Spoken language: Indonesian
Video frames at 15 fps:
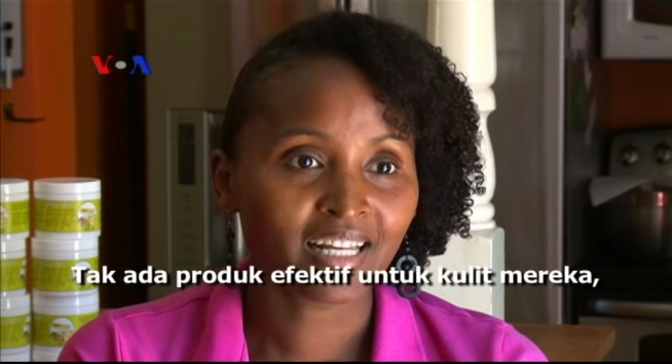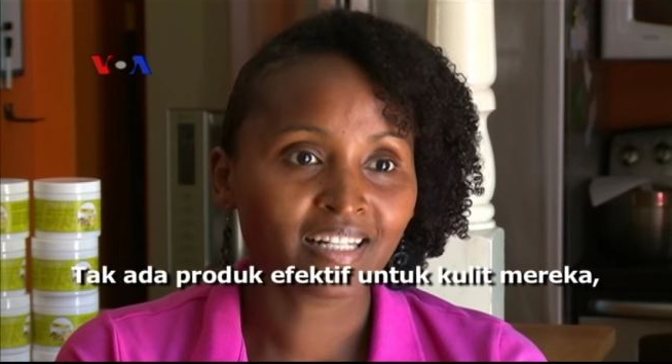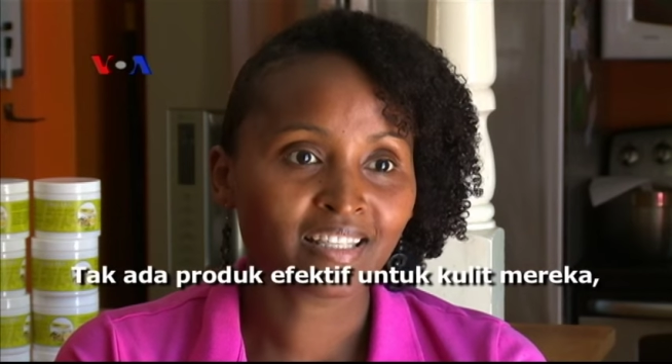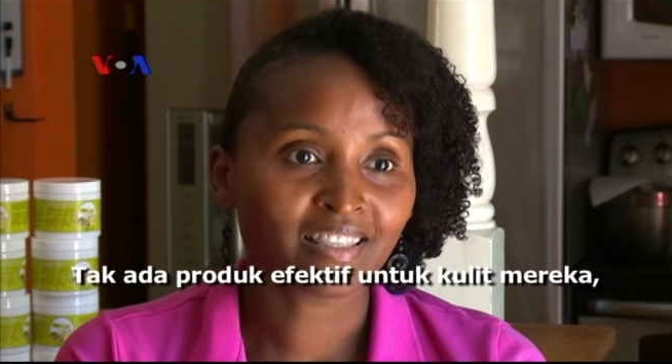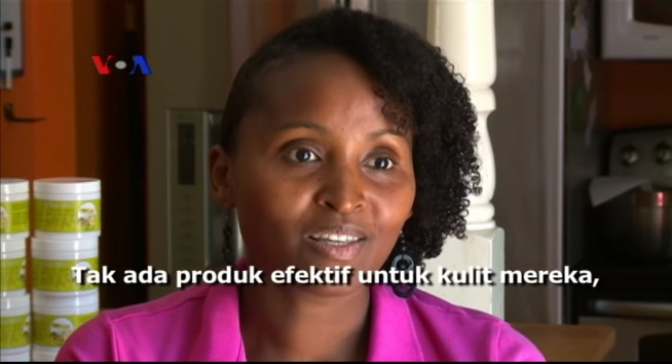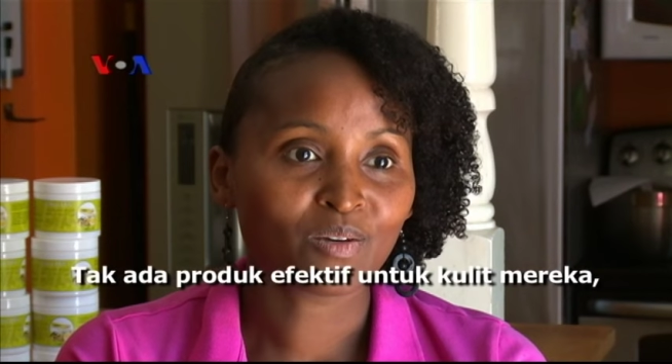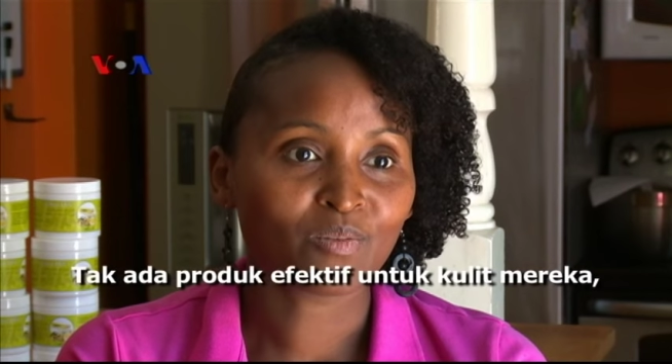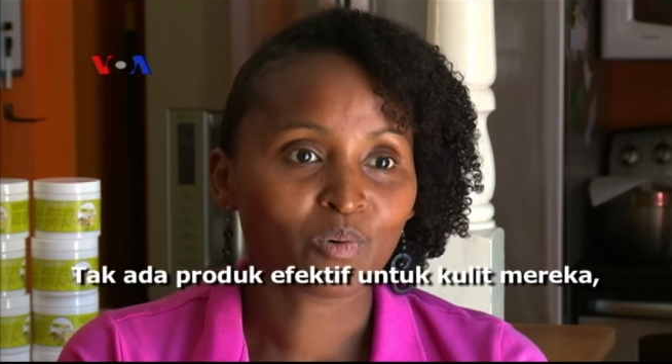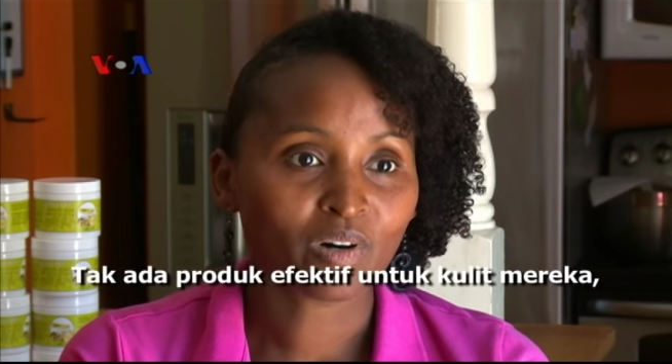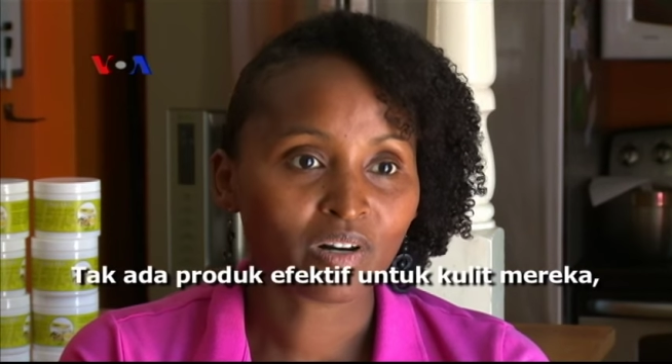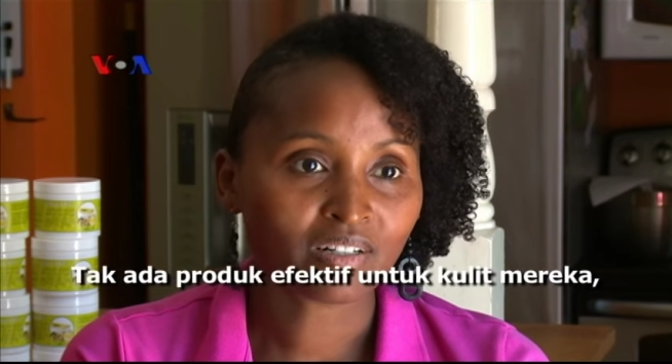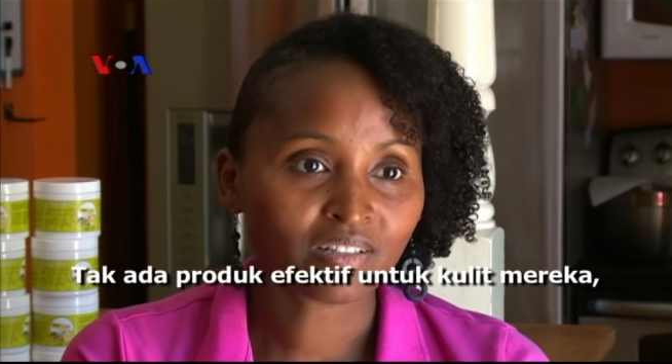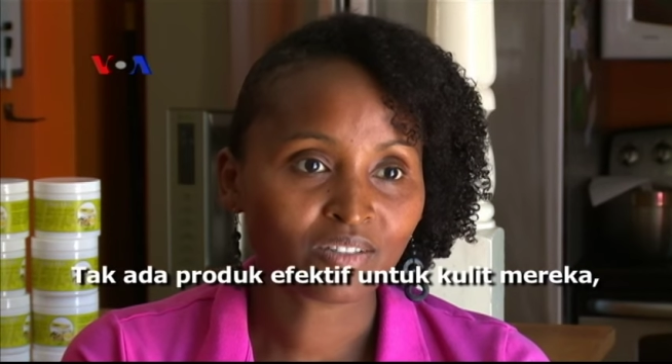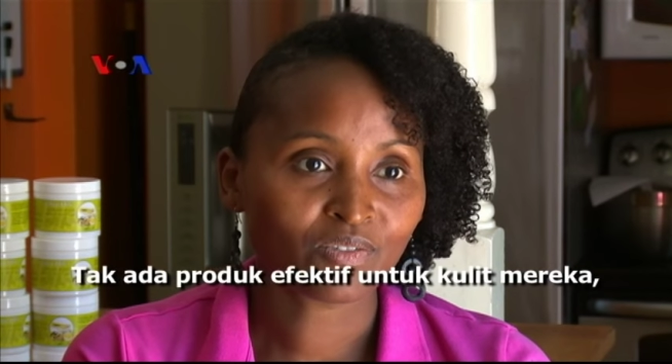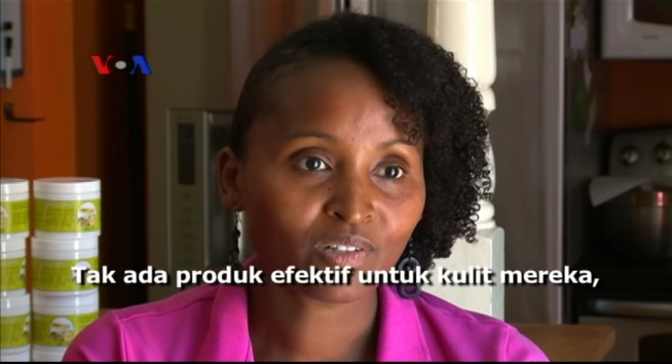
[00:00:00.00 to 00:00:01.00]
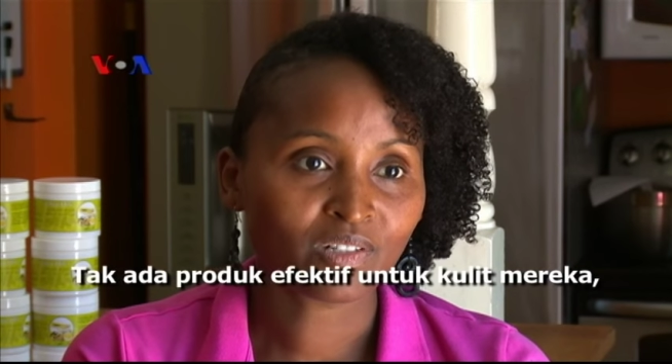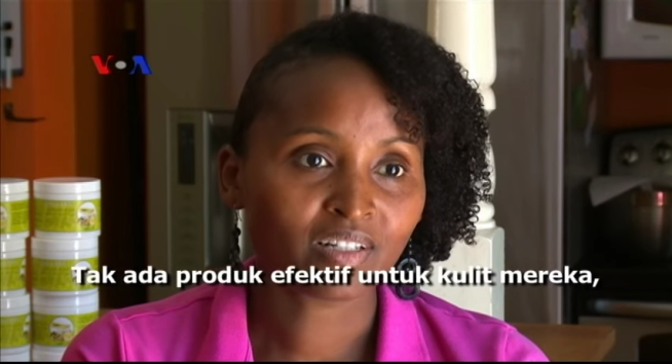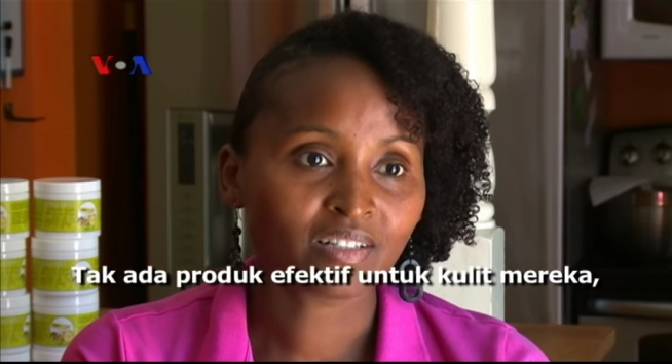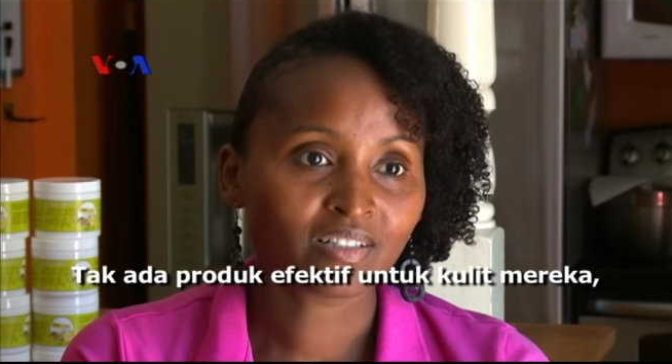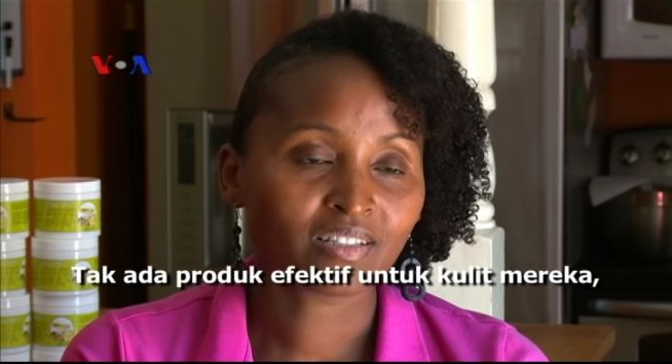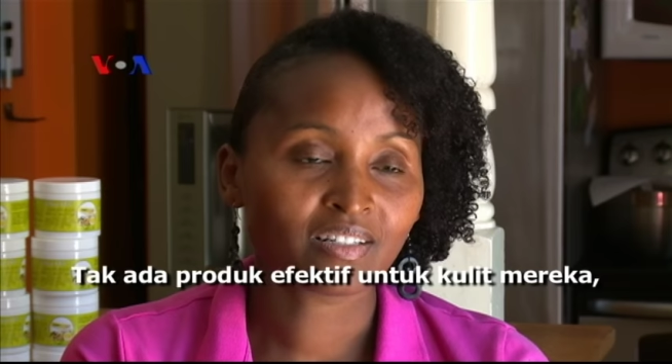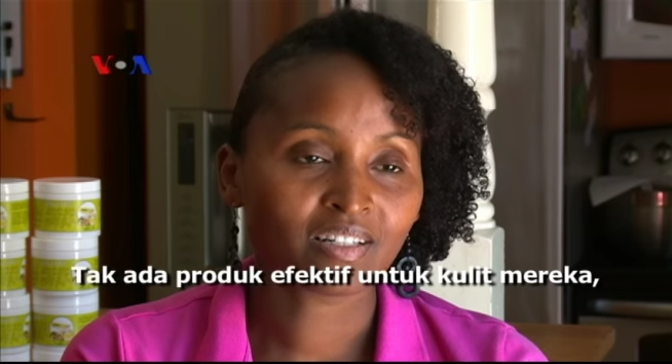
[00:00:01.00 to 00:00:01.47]
anything works for
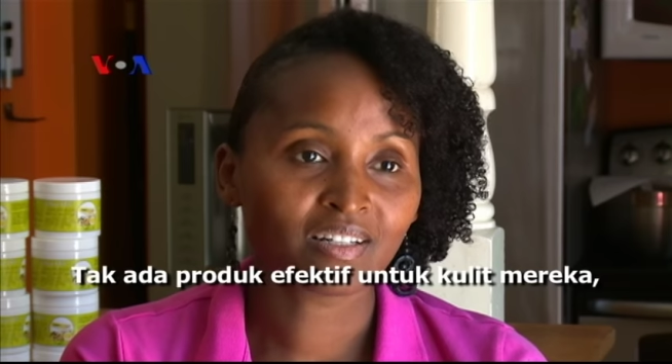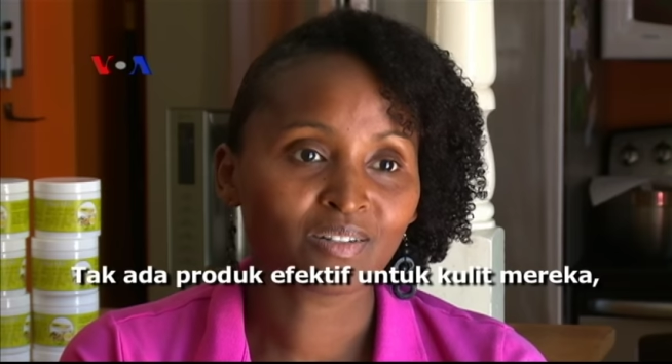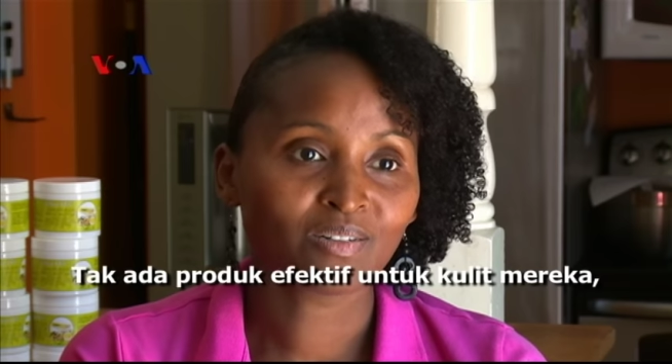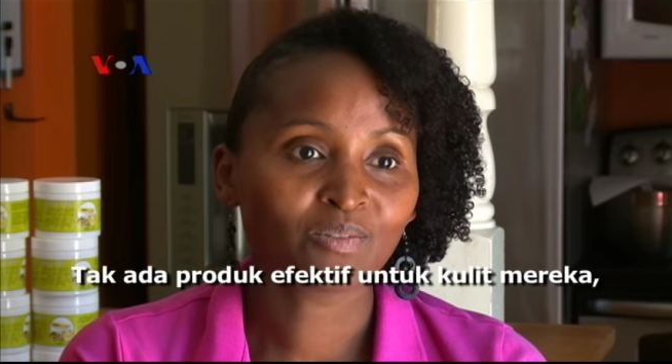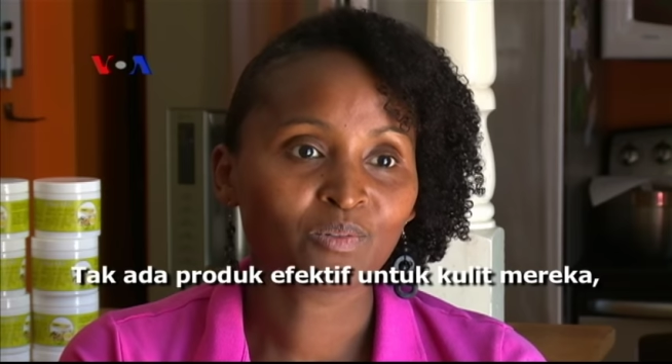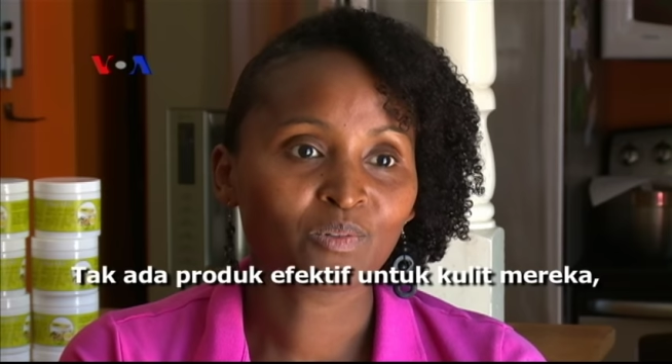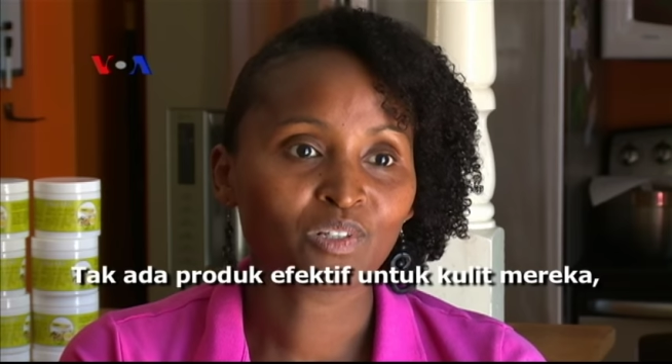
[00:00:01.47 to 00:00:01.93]
their skin.